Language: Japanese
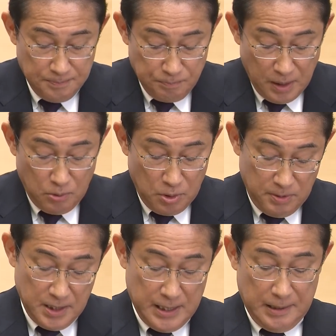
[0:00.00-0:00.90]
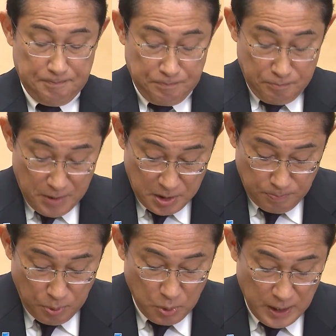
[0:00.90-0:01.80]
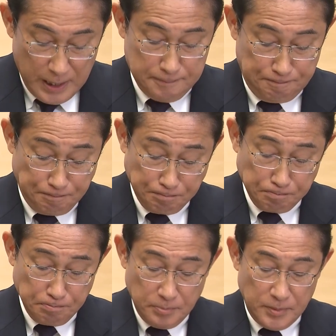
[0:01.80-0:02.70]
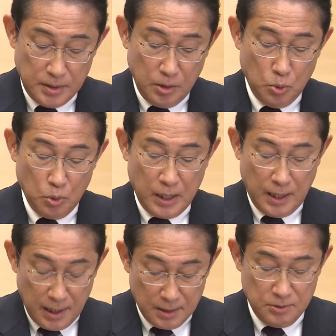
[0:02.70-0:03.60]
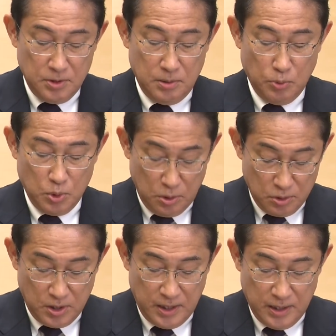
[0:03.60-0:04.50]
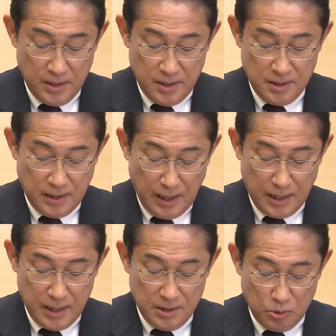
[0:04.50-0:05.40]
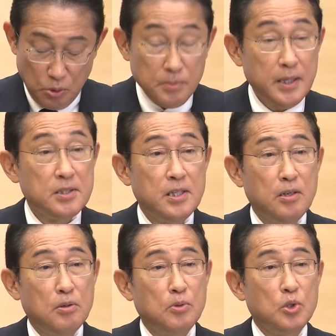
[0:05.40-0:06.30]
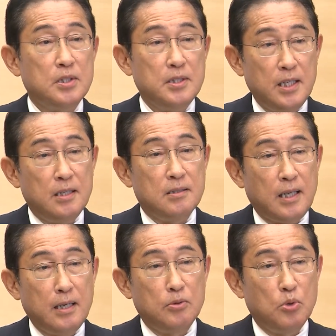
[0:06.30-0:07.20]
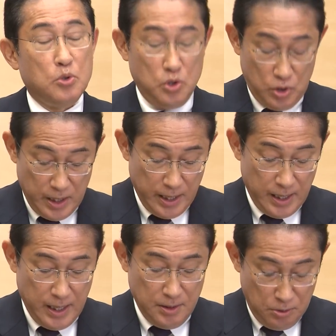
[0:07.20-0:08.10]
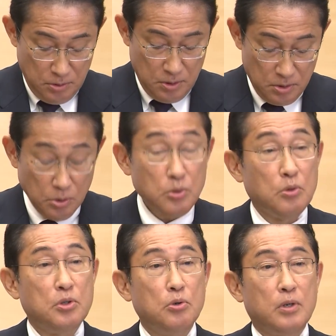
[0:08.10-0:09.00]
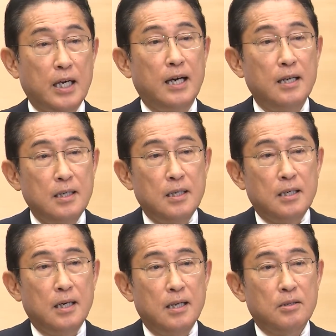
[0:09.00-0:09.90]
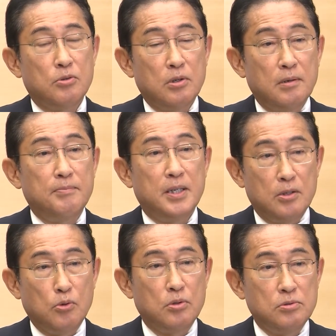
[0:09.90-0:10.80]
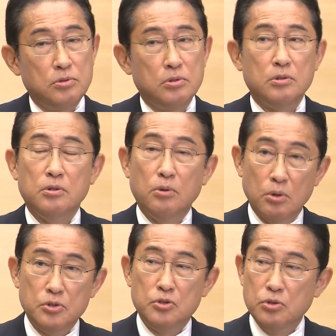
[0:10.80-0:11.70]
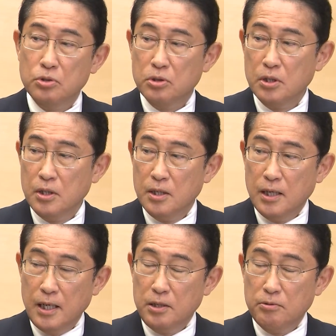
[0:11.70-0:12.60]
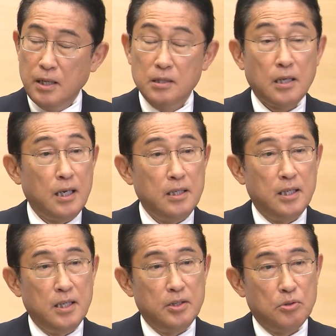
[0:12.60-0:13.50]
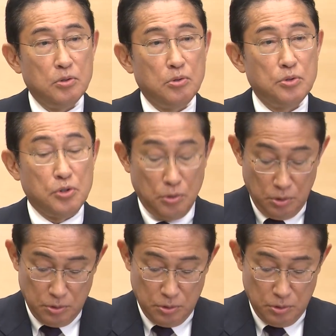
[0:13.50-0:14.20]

まあ、これまで、まあ、日本がこの科学に基づき高い透明性を持って対応しているとの評価、えー、これは米国、豪州、あるいは太平洋島しょ